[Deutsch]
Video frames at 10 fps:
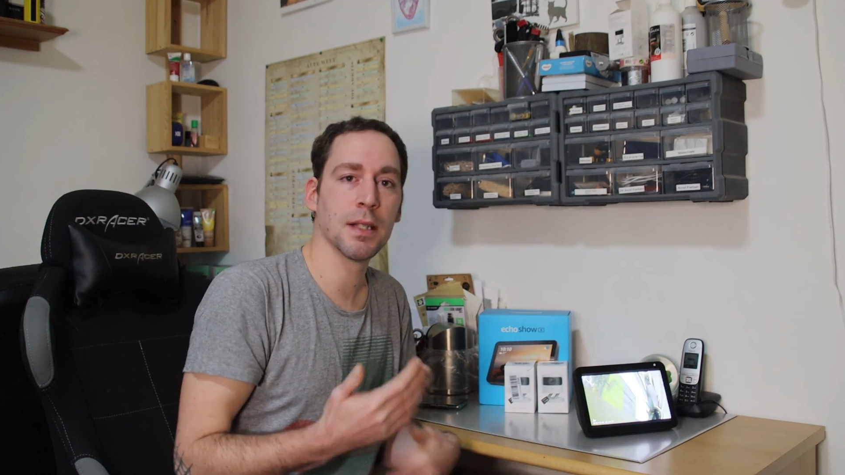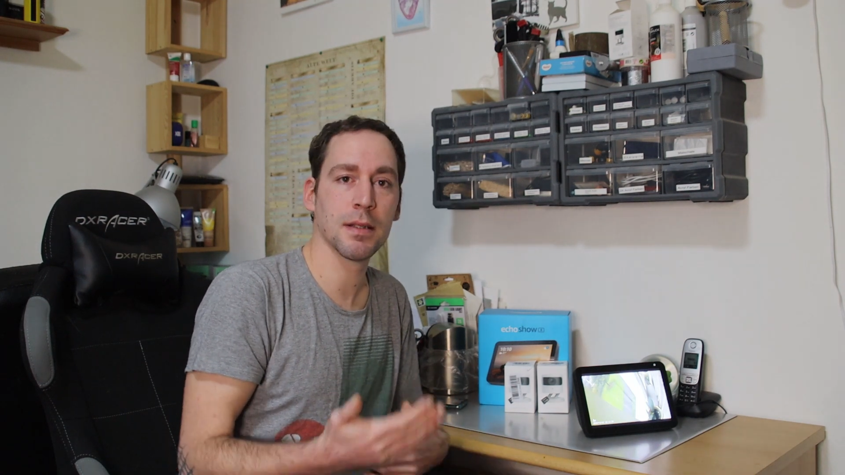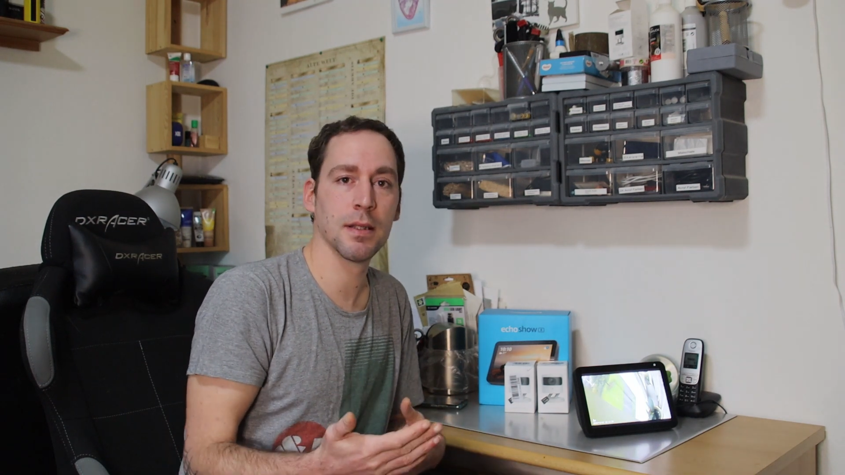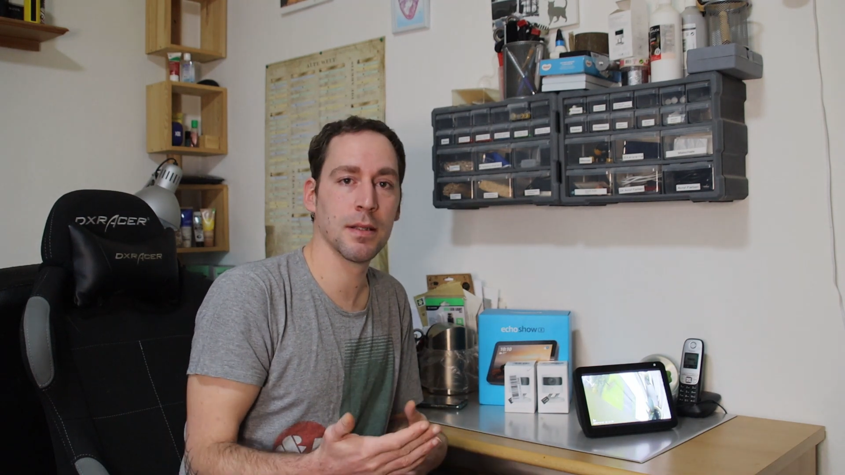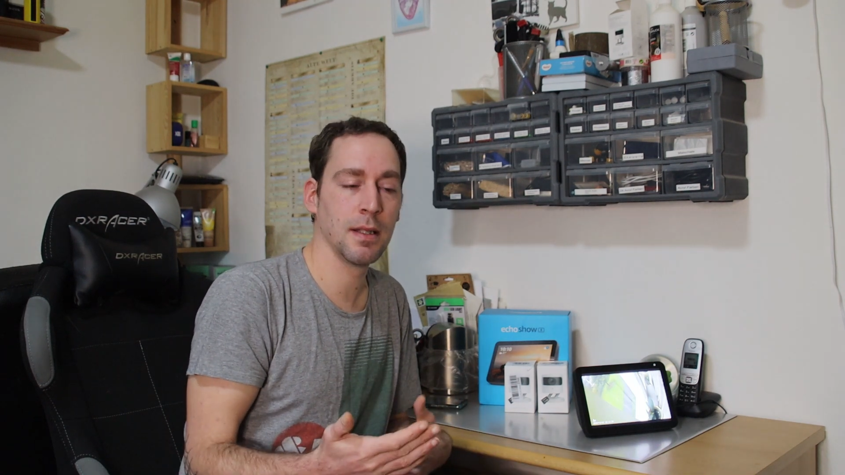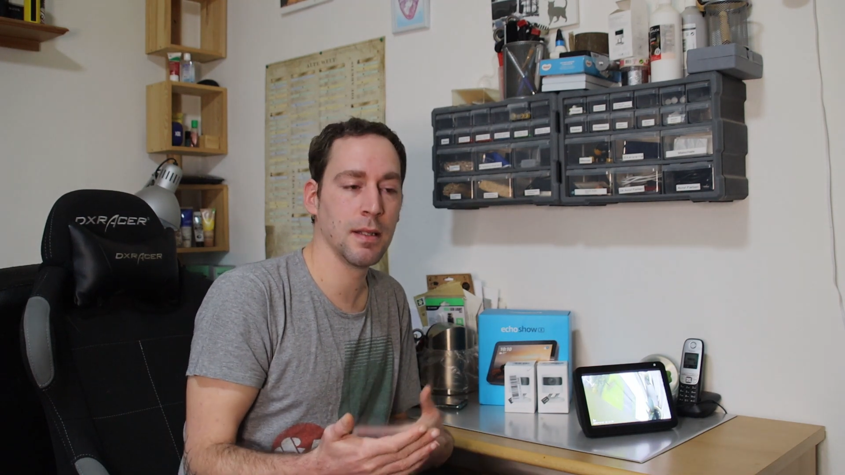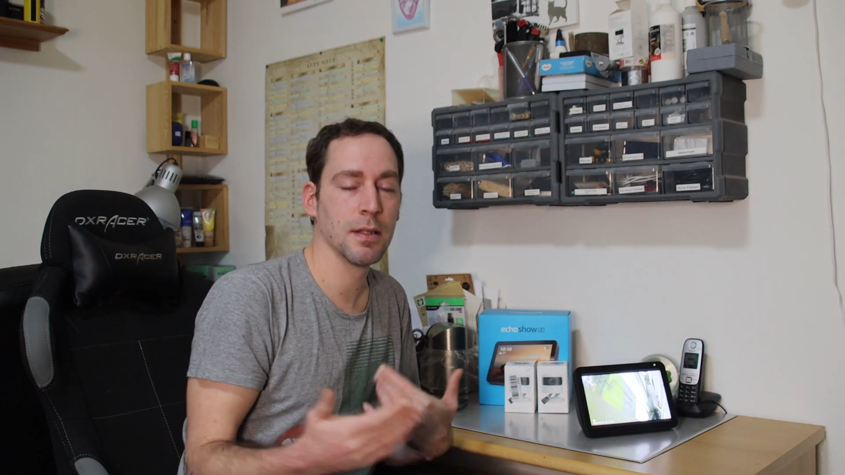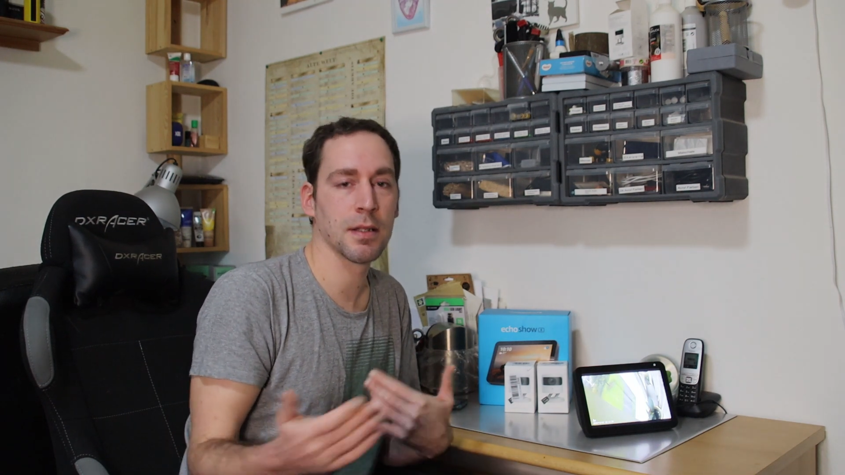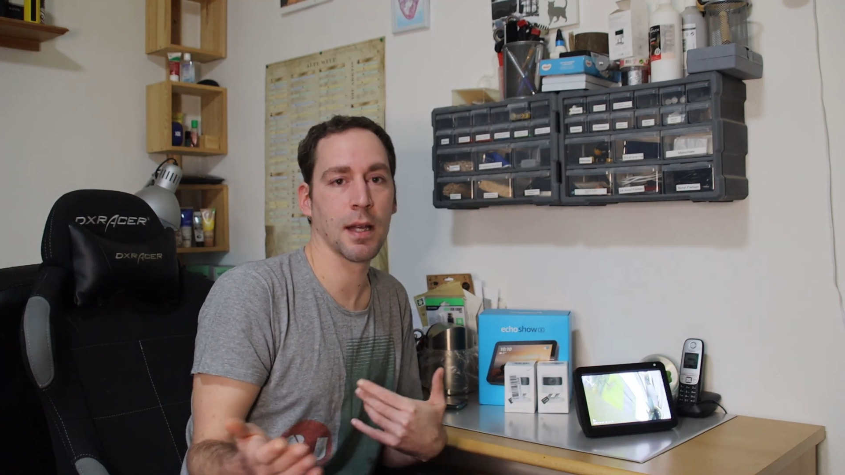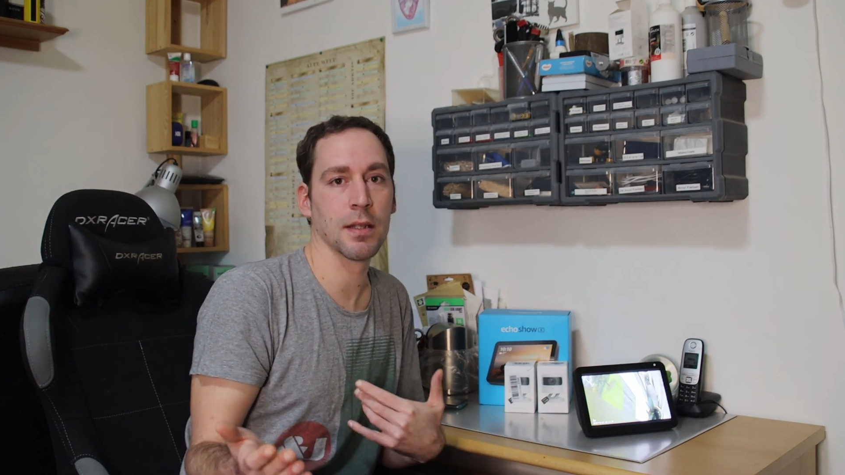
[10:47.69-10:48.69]
teste
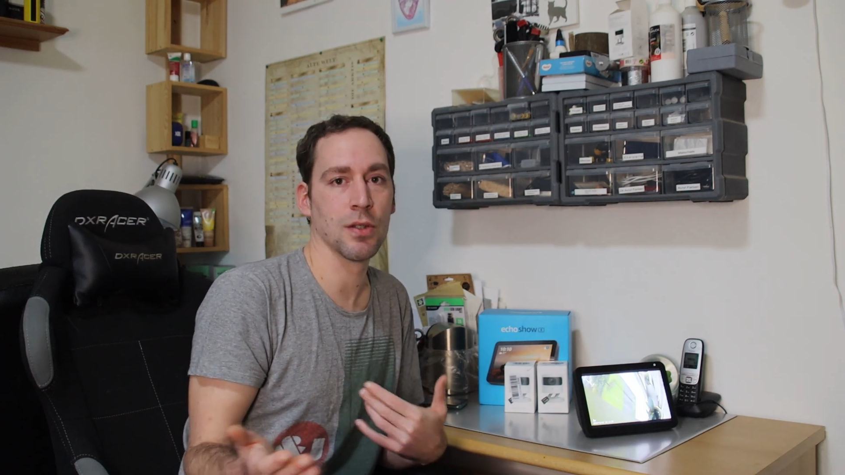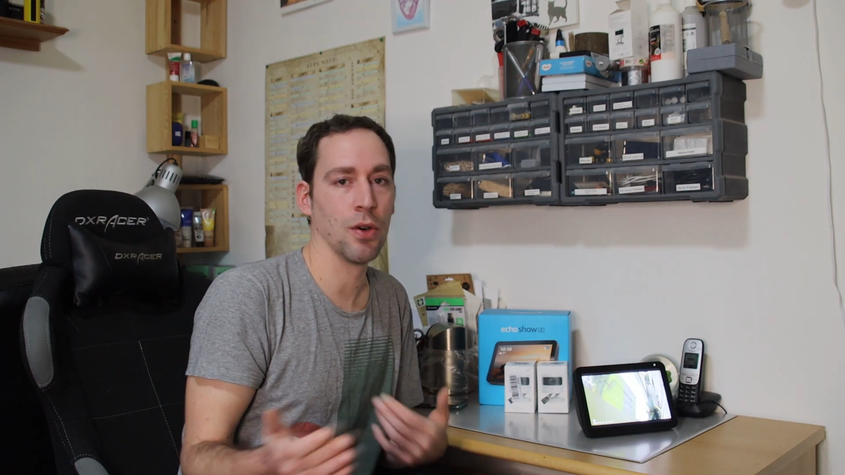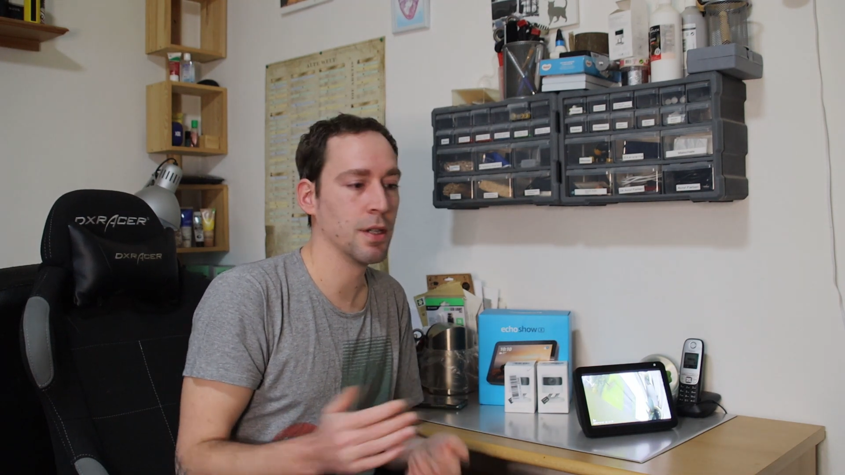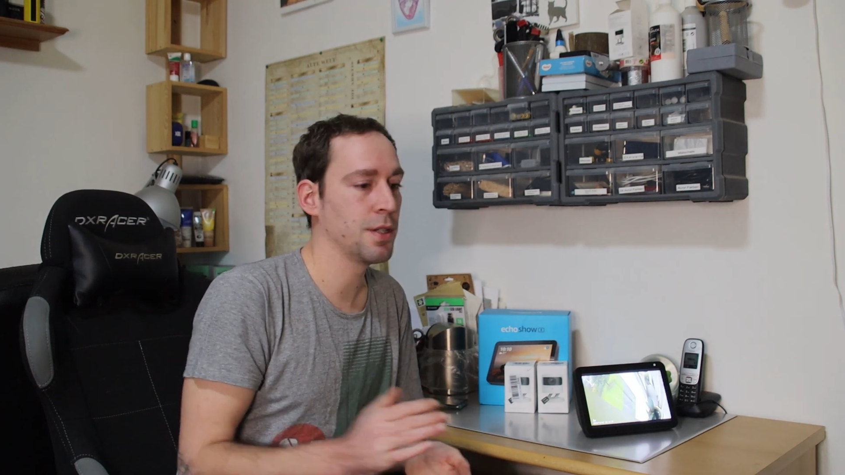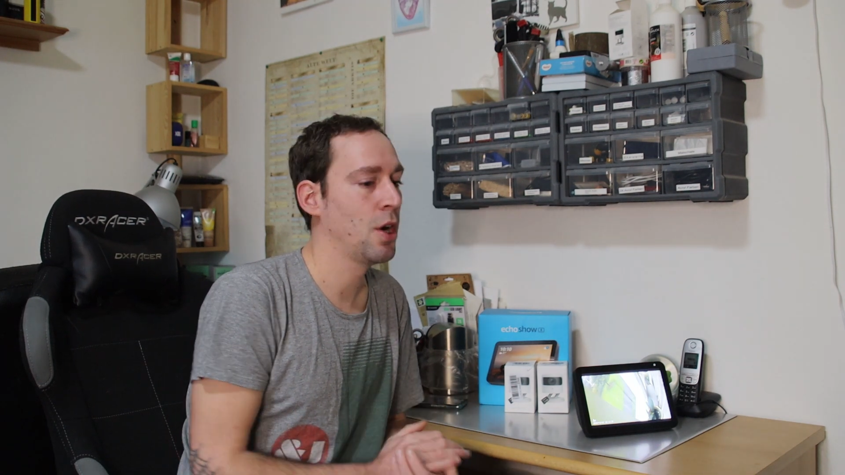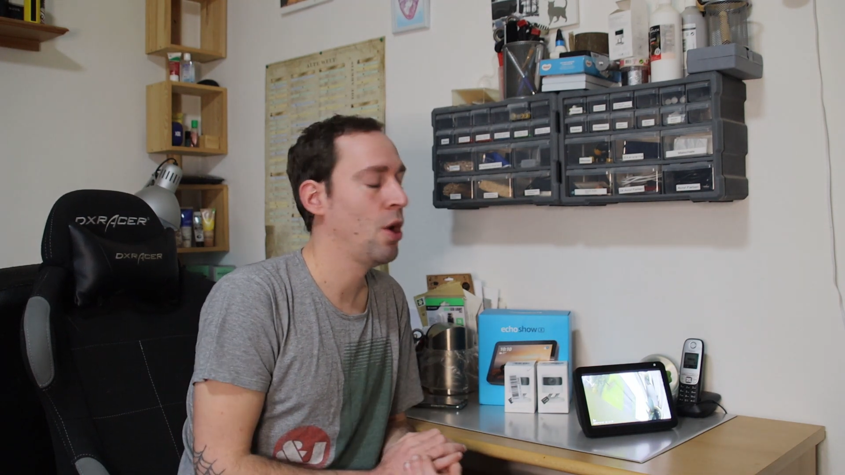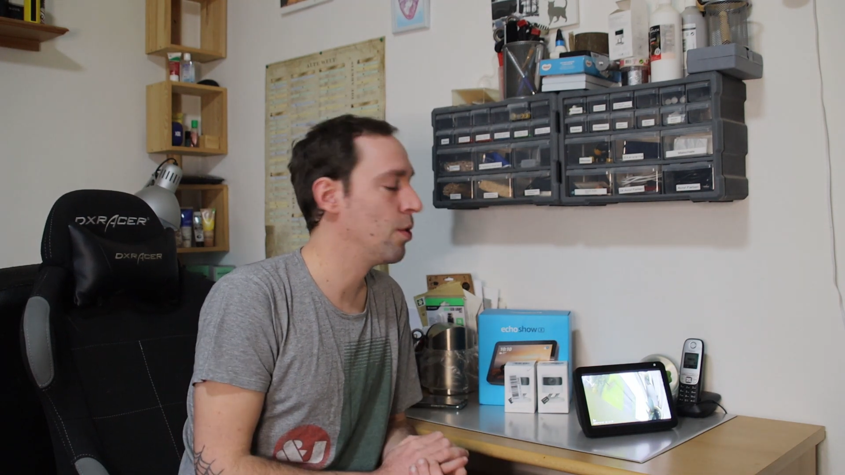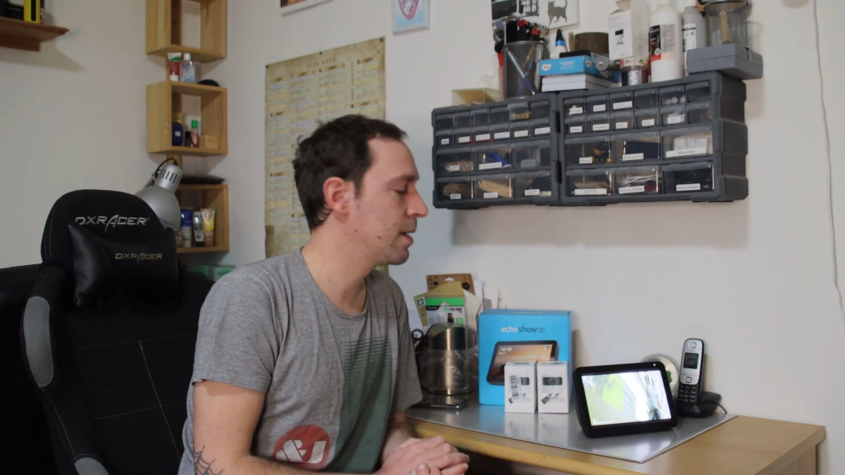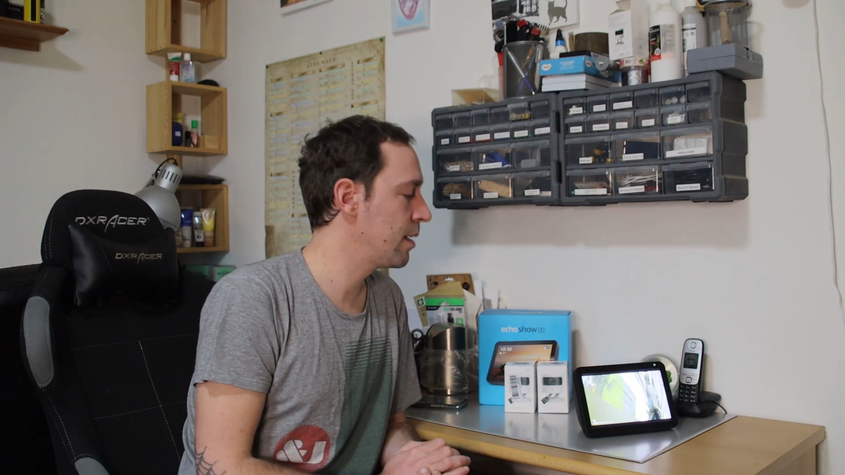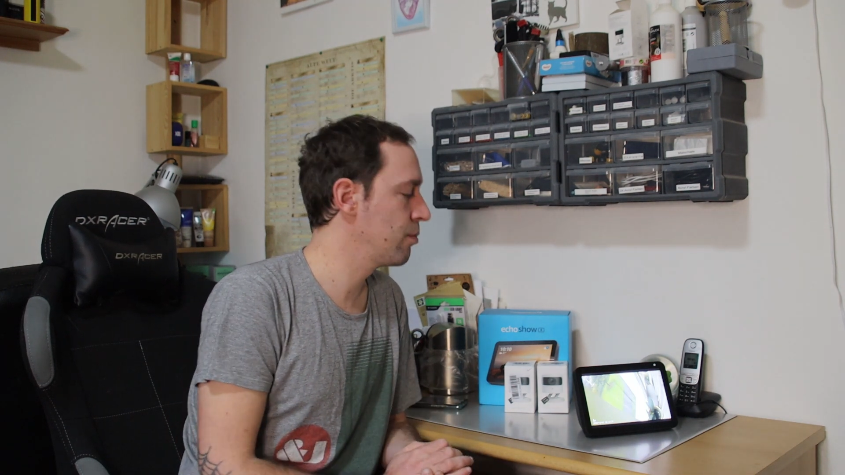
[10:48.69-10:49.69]
sie, zeige sie euch
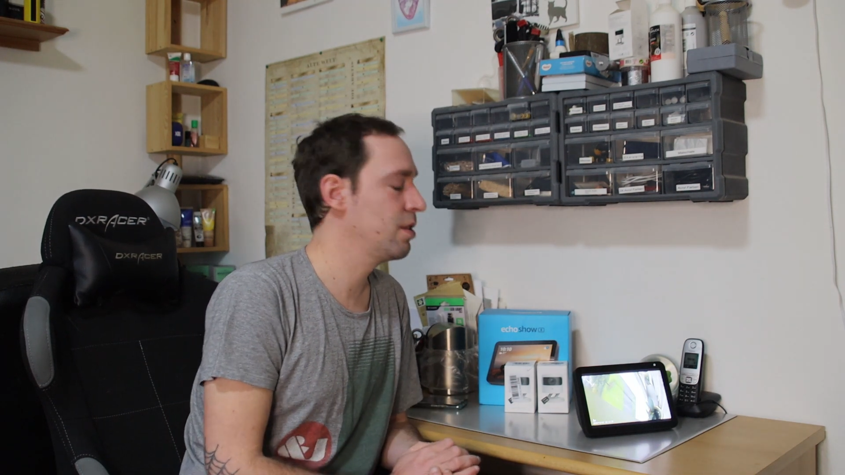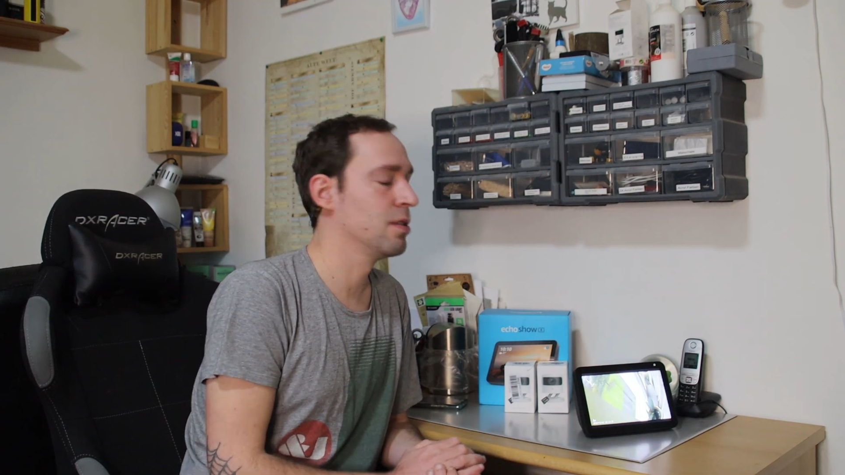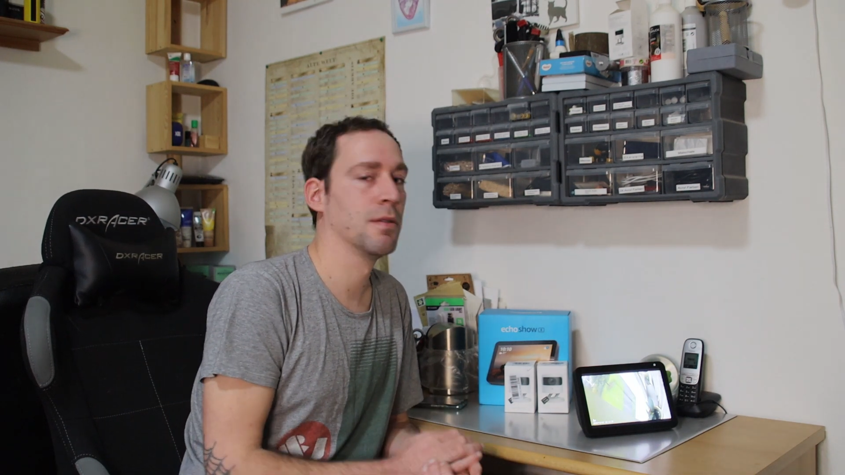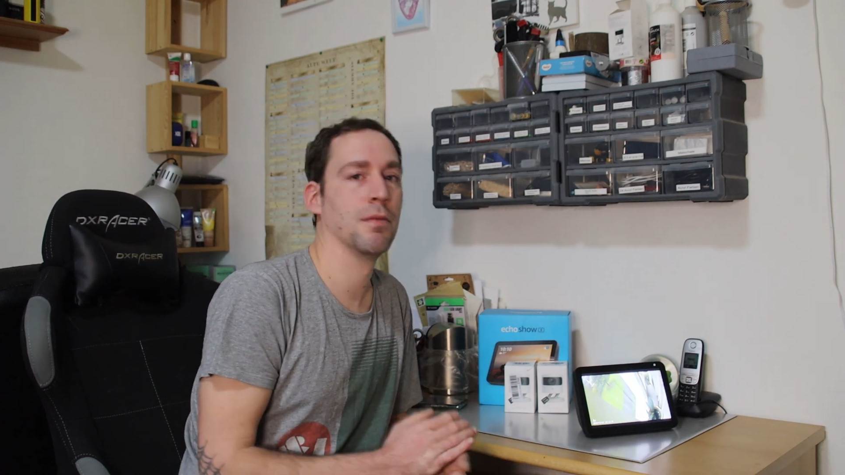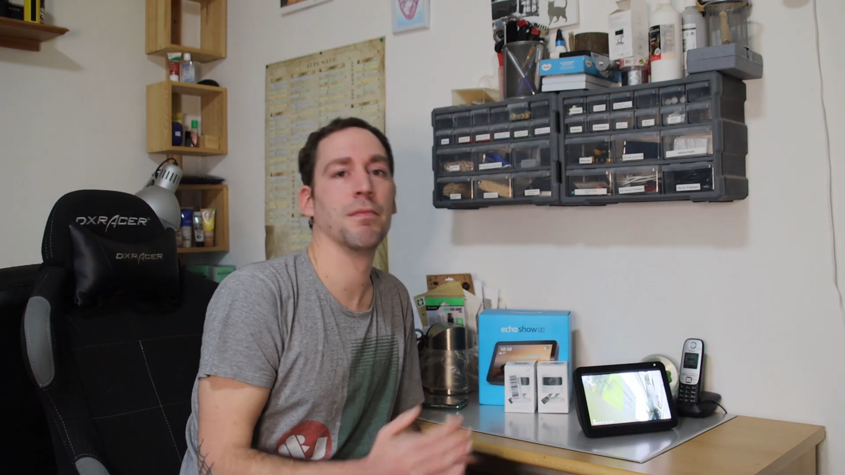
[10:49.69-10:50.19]
und dadurch